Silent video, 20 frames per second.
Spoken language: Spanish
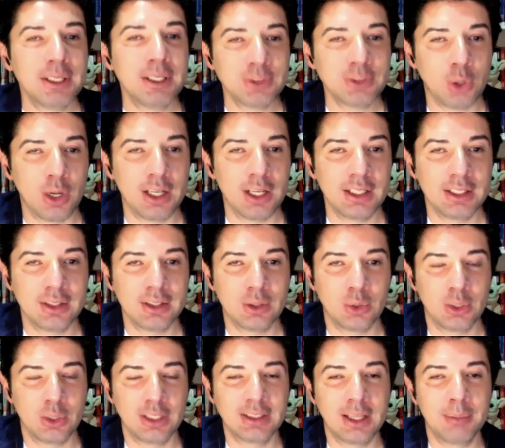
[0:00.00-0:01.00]
pensó en
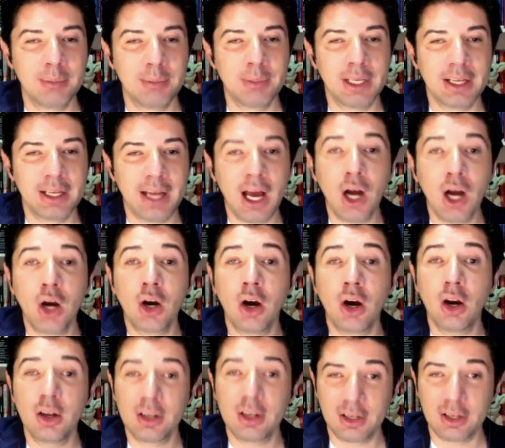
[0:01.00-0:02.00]
incluir también a
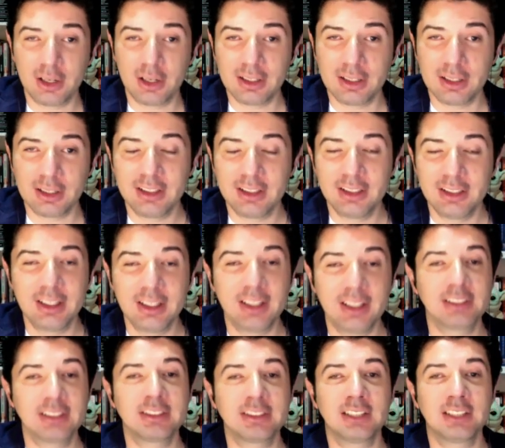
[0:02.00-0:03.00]
Hot Girl y
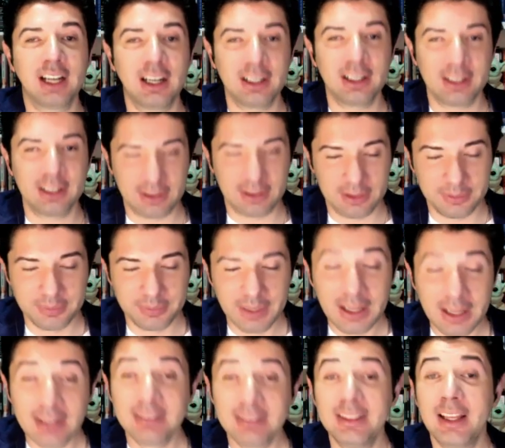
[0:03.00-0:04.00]
Stargirl.
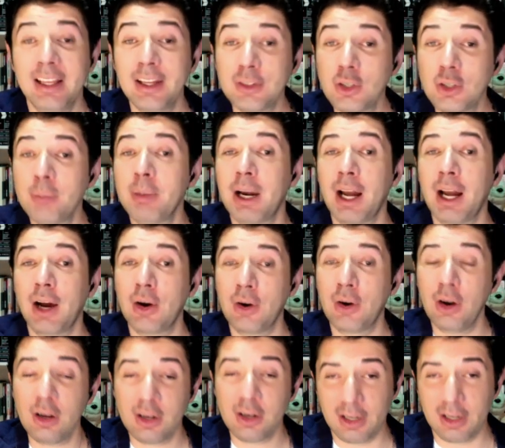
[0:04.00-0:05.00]
De hecho, para
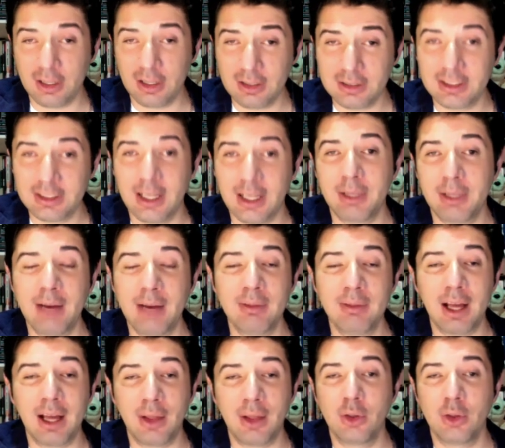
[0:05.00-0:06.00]
Hot Girl se había
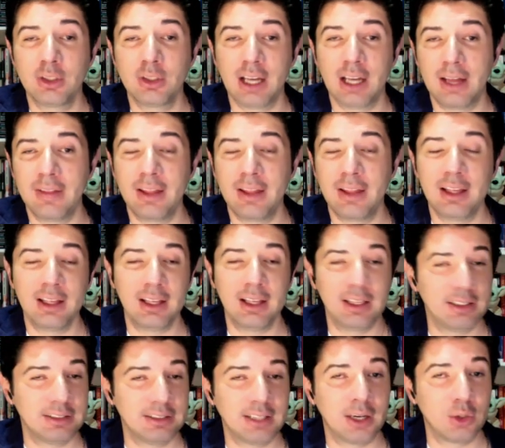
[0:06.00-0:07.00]
hablado ya de
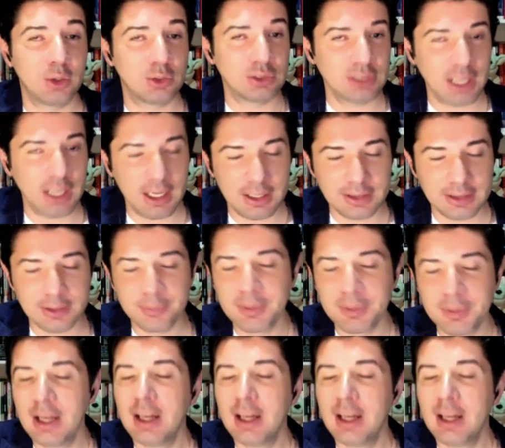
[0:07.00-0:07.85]
Elsa González.